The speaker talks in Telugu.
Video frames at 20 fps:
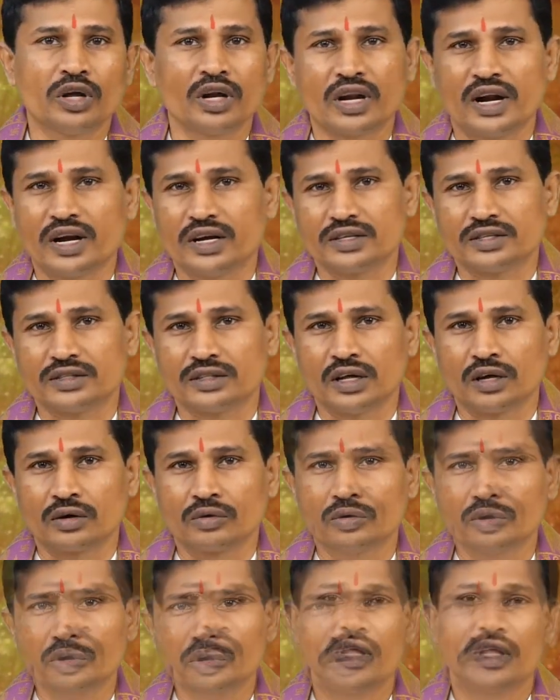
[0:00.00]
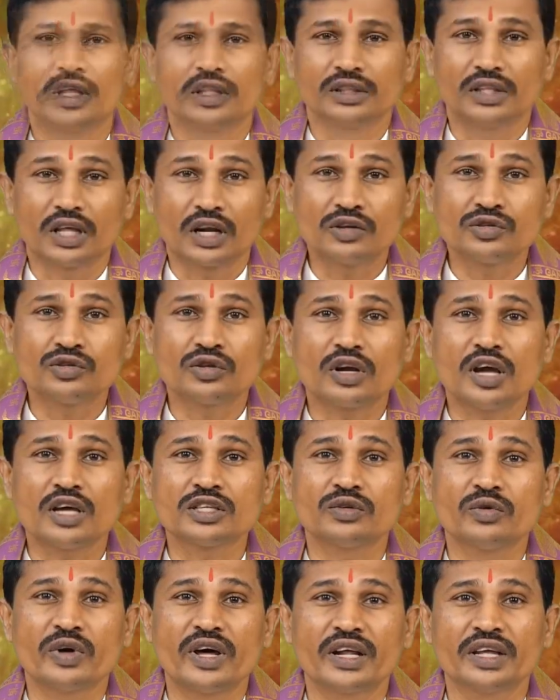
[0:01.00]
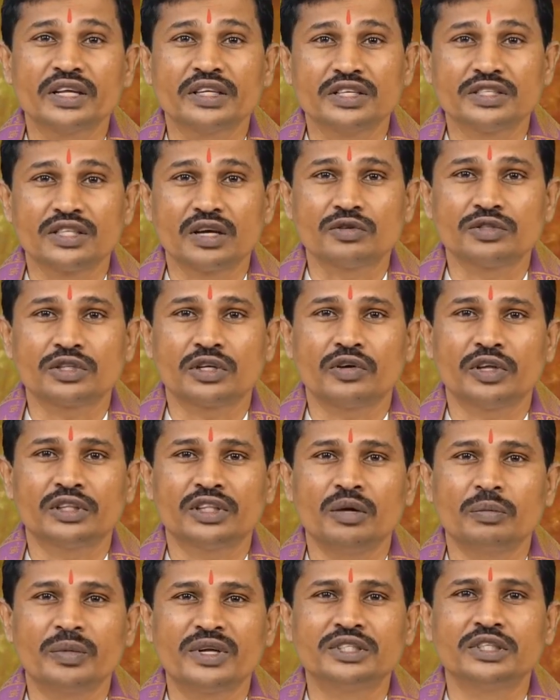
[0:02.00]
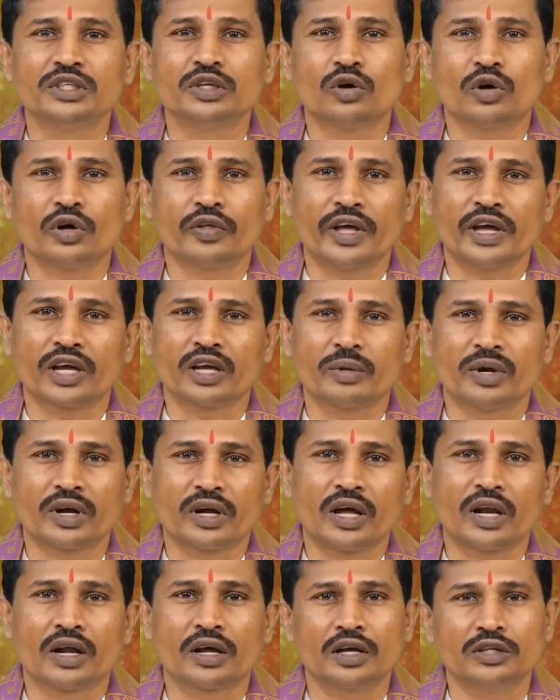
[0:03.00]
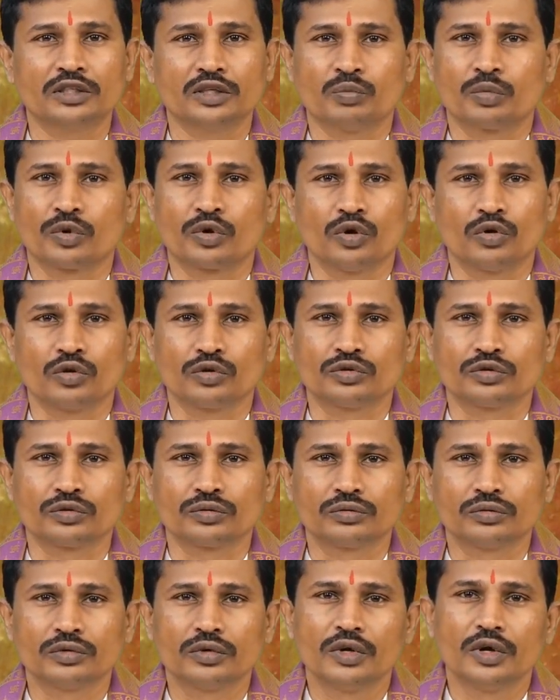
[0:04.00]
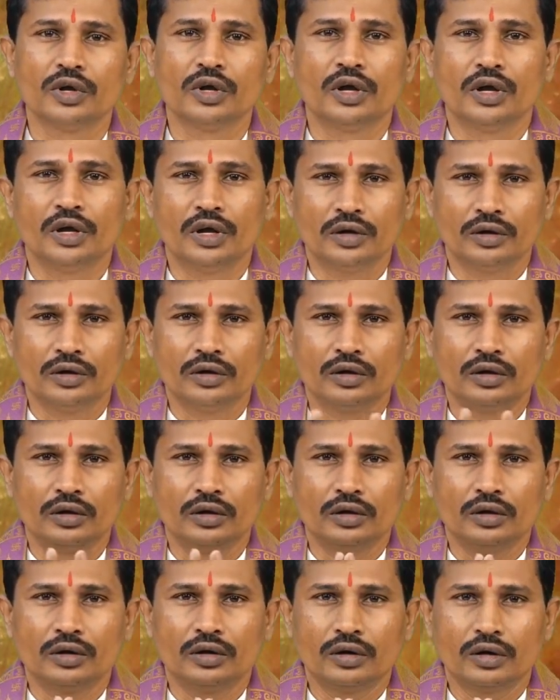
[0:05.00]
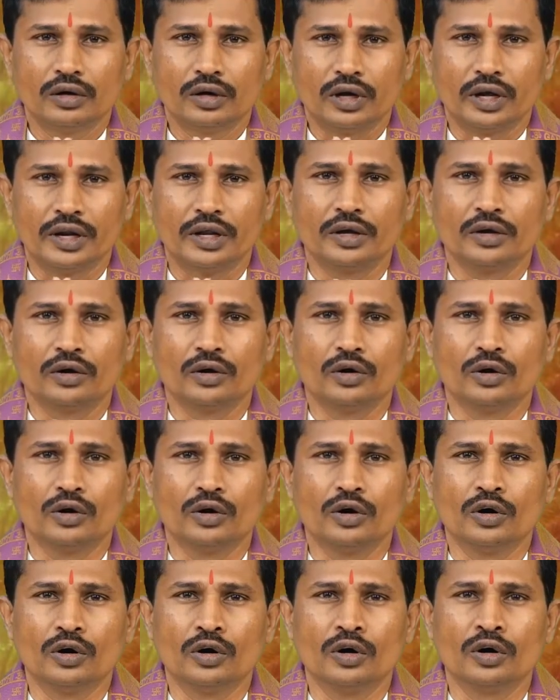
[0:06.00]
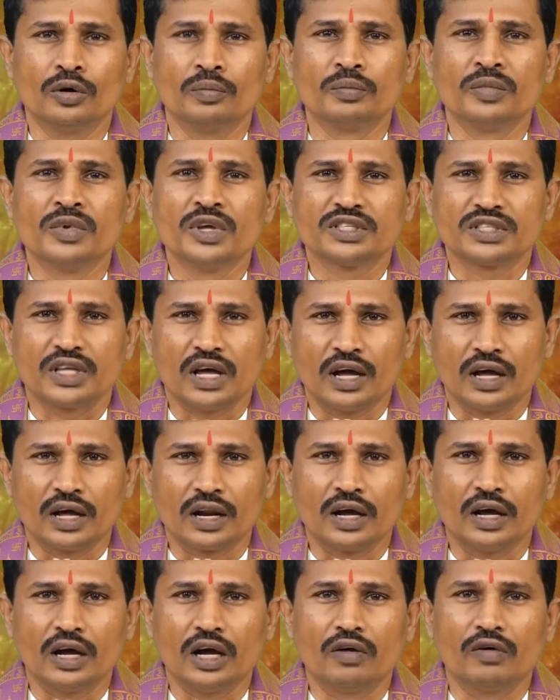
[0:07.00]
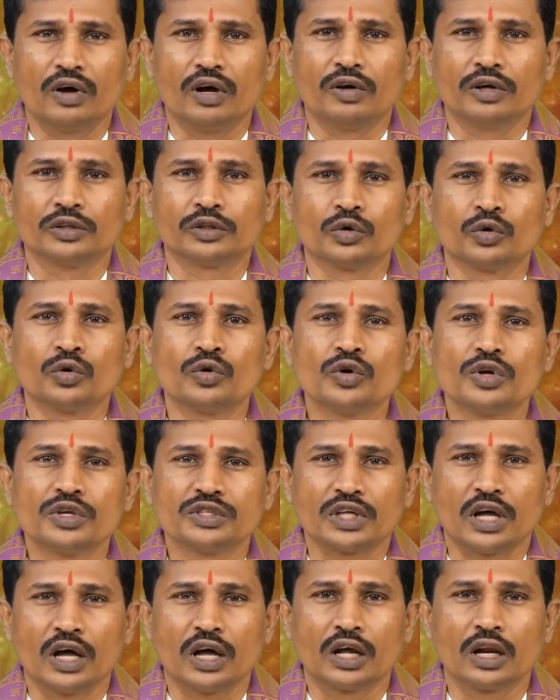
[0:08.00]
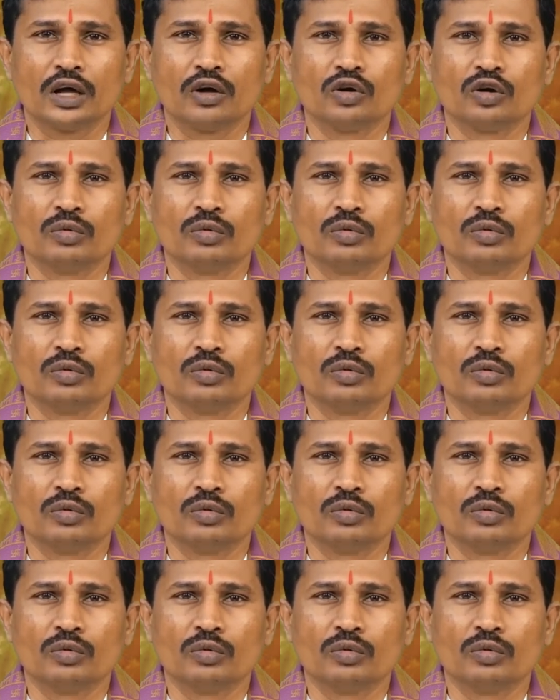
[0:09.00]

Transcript: కూడా రాణిస్తారు ధనుసు రాశి వారికి ఈ సంవత్సరం అంతా మంచి యోగదాయకమైన కాలంగా చెప్తారు చెప్పుకోవచ్చు హరి ఓం సహనావతు సహనౌ